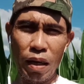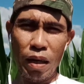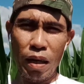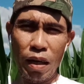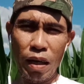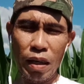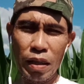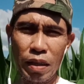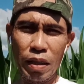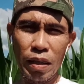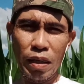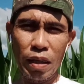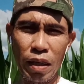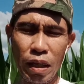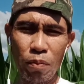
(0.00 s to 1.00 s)
At
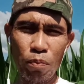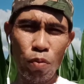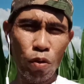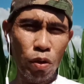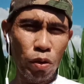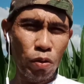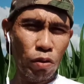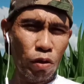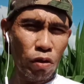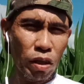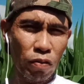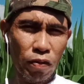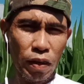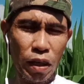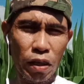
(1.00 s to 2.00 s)
click po yung
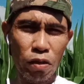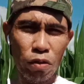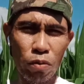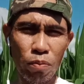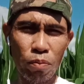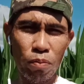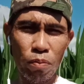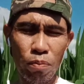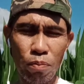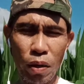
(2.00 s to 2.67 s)
notification